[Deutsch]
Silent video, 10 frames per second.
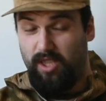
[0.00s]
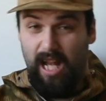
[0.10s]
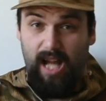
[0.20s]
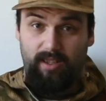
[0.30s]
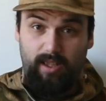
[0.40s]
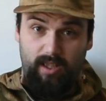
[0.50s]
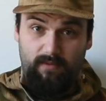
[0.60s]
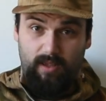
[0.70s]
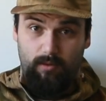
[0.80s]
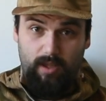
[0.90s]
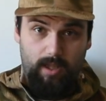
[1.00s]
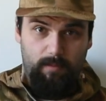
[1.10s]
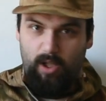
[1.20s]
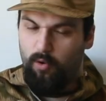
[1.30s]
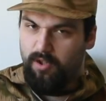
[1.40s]
Zarenreich war und deshalb
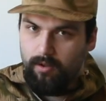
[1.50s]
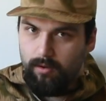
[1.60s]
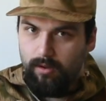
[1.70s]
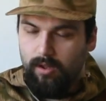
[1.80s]
der Russe.